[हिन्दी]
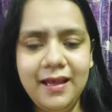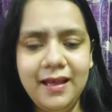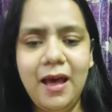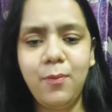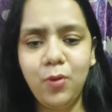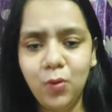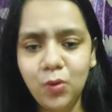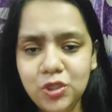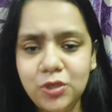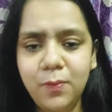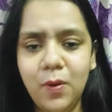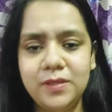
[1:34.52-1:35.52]
अप्रोच
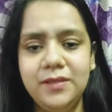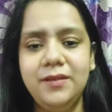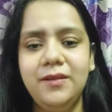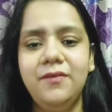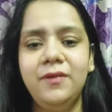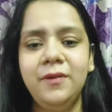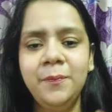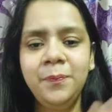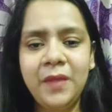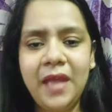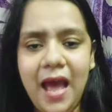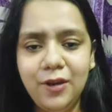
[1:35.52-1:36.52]
पॉजिटिव
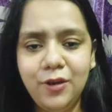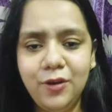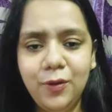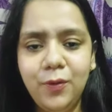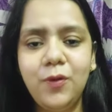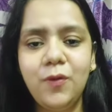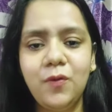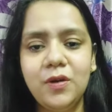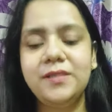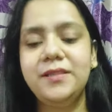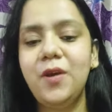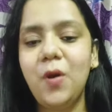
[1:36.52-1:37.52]
एटीट्यूड
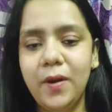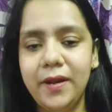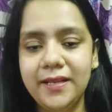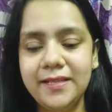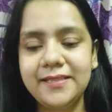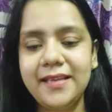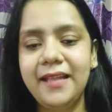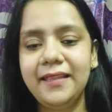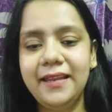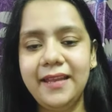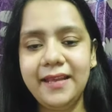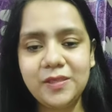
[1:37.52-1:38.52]
टुवर्ड्स द ऑडियंस एंड द
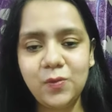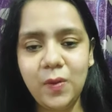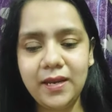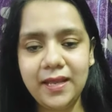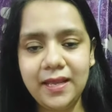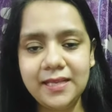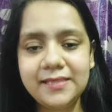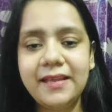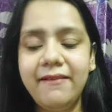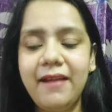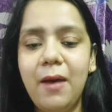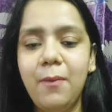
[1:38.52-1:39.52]
नेक्स्ट वन इज़
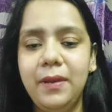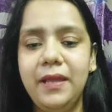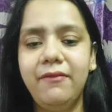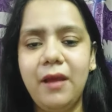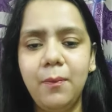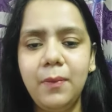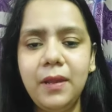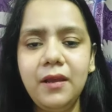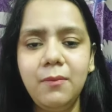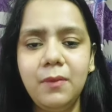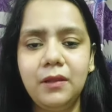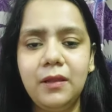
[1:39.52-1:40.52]
रैम्बलिंग रैम्बलिंग का
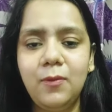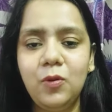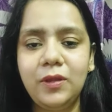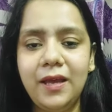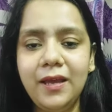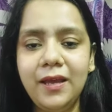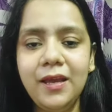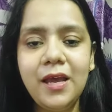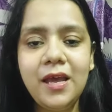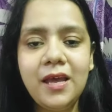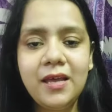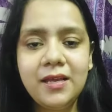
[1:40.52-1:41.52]
मतलब होता है
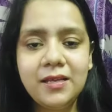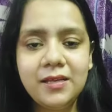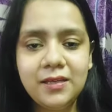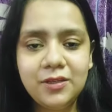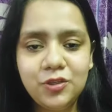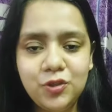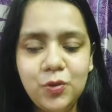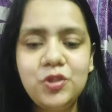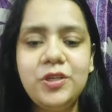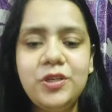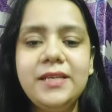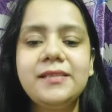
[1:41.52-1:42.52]
जो
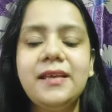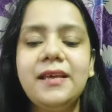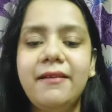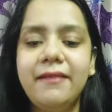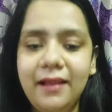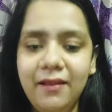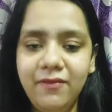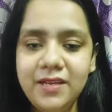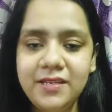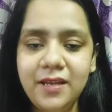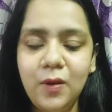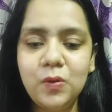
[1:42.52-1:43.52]
चीज़ रेलिवेंट
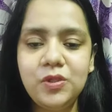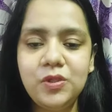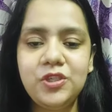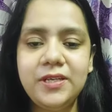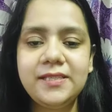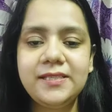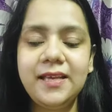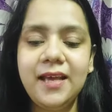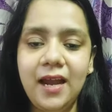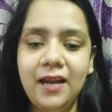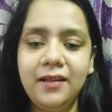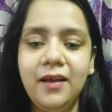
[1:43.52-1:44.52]
है उस चीज़ से
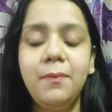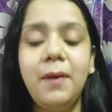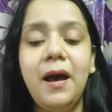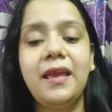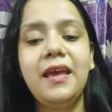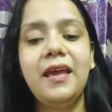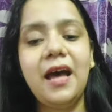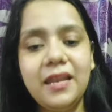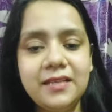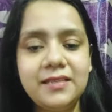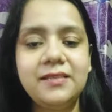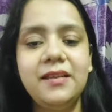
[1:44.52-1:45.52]
हटकर बाकी
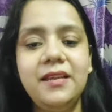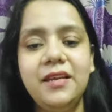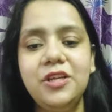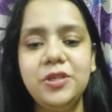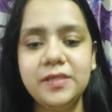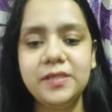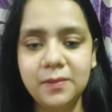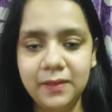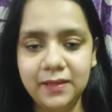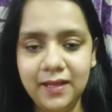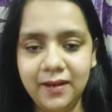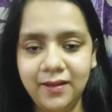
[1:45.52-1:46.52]
अननेसेसरी की चीज़ें
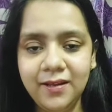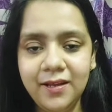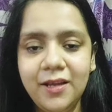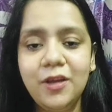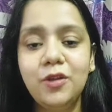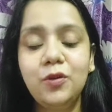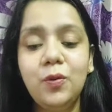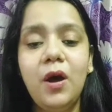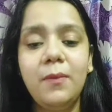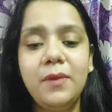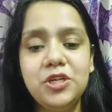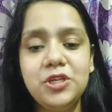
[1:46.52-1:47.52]
बताना तो
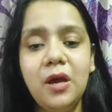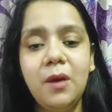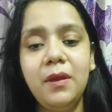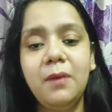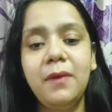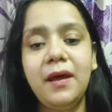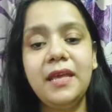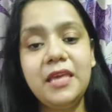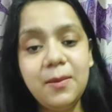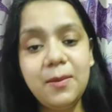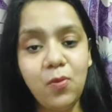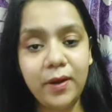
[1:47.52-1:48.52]
हमेशा हमें हमारे की
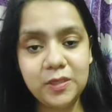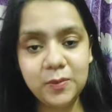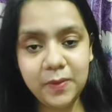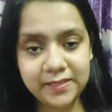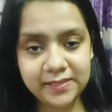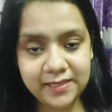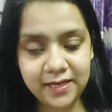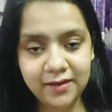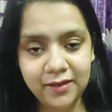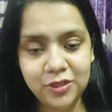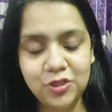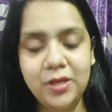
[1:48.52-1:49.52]
पॉइंट्स पे स्टिक
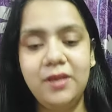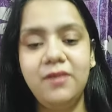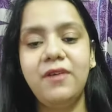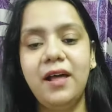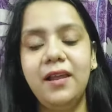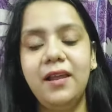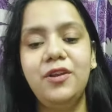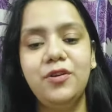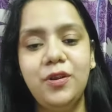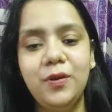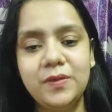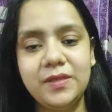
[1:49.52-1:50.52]
रहना चाहिए वाल
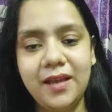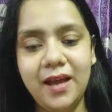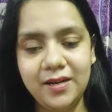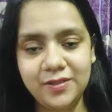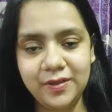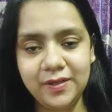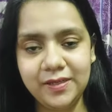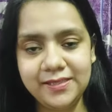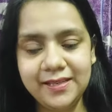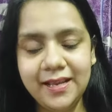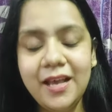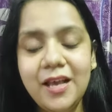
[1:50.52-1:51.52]
इंट्रोड्यूसिंग आर सेल्स
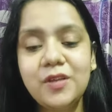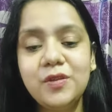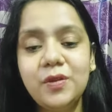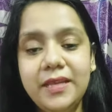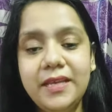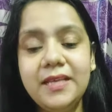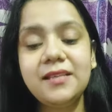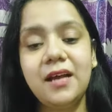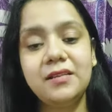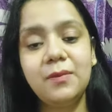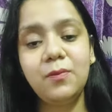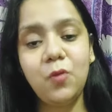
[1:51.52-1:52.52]
सो दीज आर
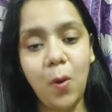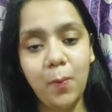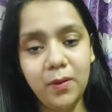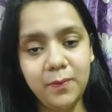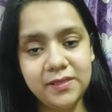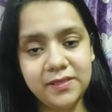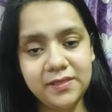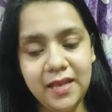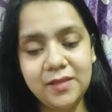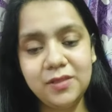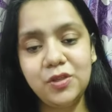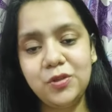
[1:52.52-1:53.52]
सम कॉमन
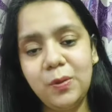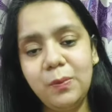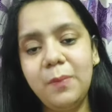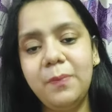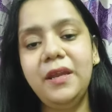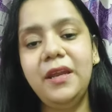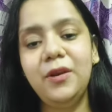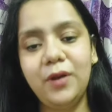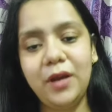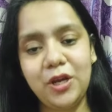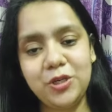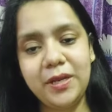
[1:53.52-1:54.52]
मिस्टेक्स जो हम अपने
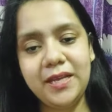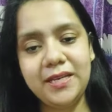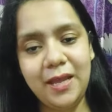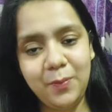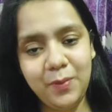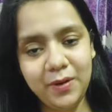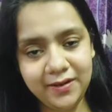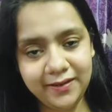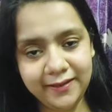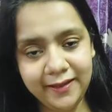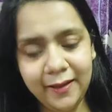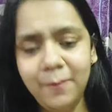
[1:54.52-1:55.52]
इंट्रोडक्शन के टाइम पर करते
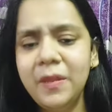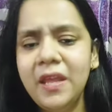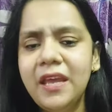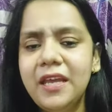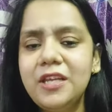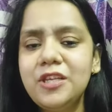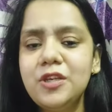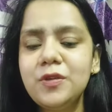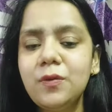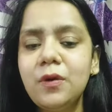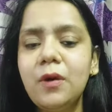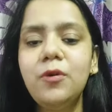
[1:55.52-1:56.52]
हैं इन चीज़ों
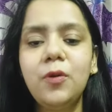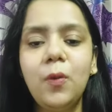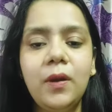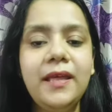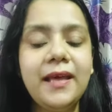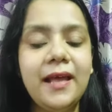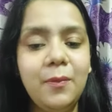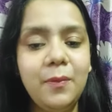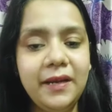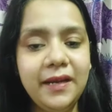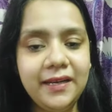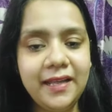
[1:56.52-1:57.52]
को हम टोटली
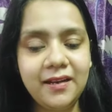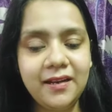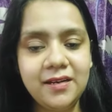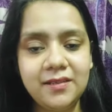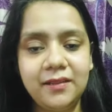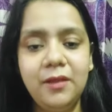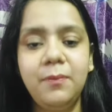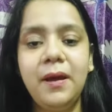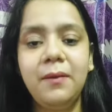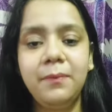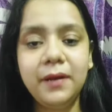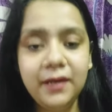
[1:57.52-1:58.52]
एलिमिनेट नहीं कर सकते
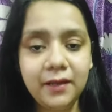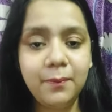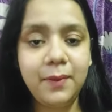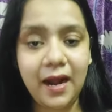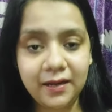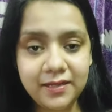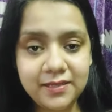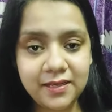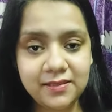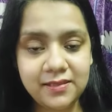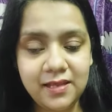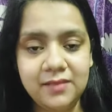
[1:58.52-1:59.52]
बट प्रैक्टिस के
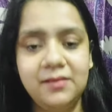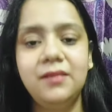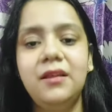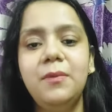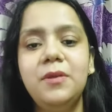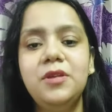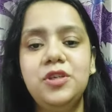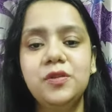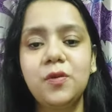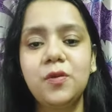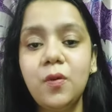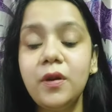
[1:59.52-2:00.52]
साथ साथ हम इन चीज़ों
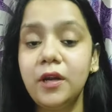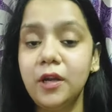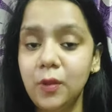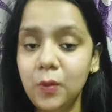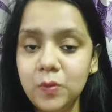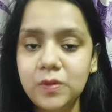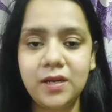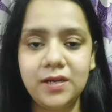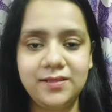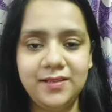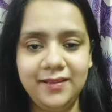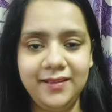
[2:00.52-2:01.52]
को रिड्यूस कर
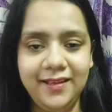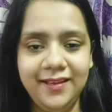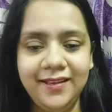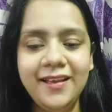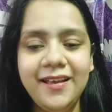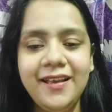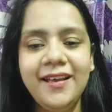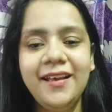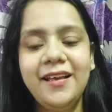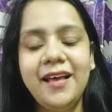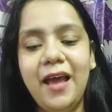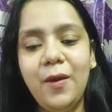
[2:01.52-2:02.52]
सकते हैं आई